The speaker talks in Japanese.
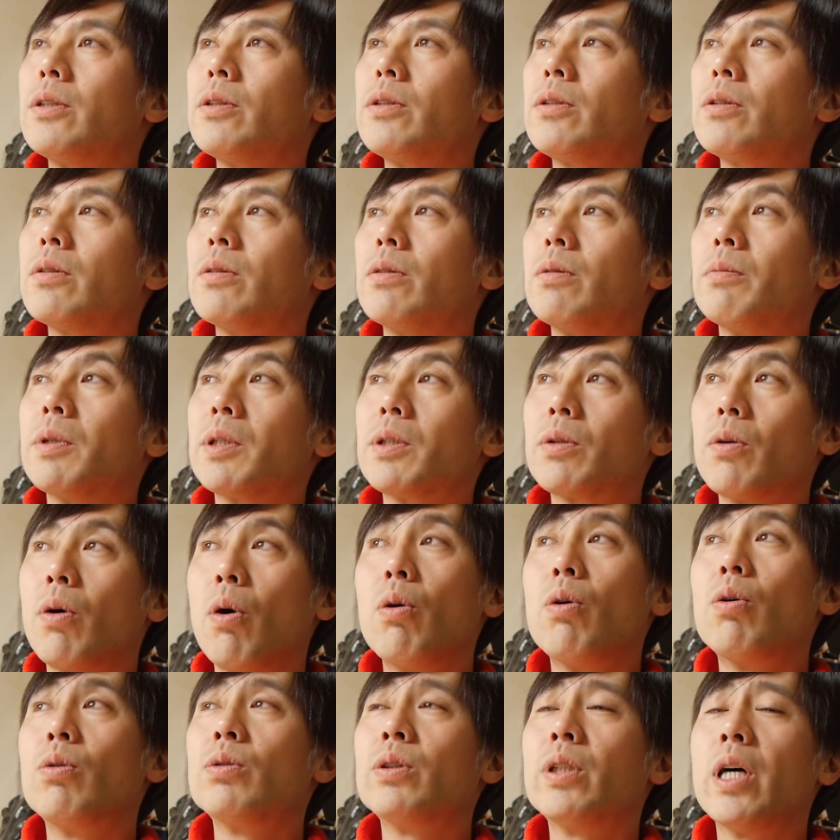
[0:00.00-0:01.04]
ちょっと今
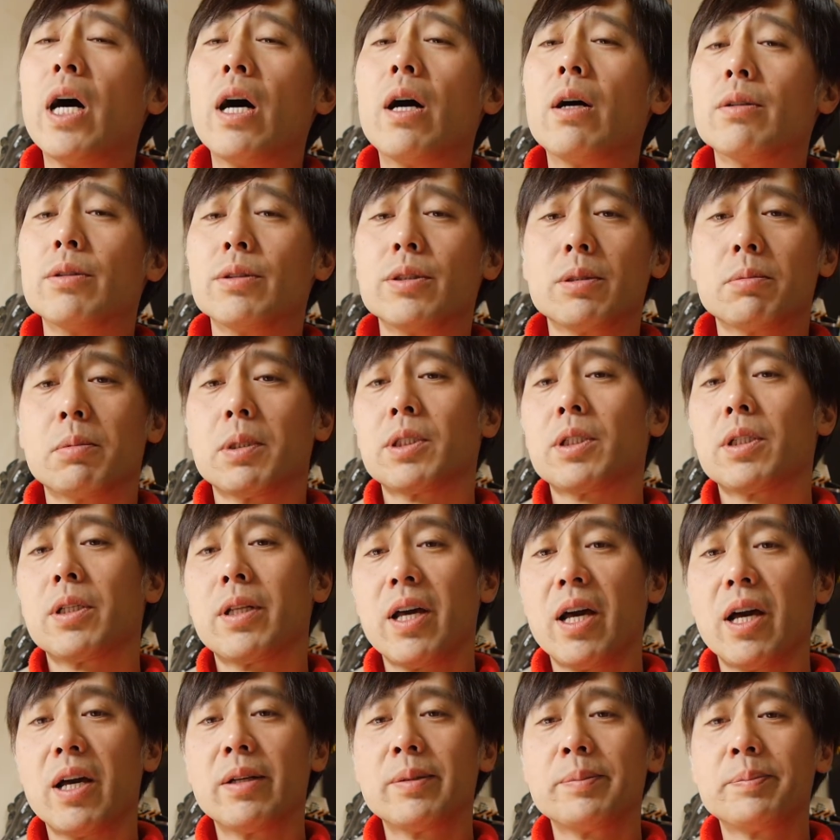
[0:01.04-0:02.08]
トーンダウンしましたね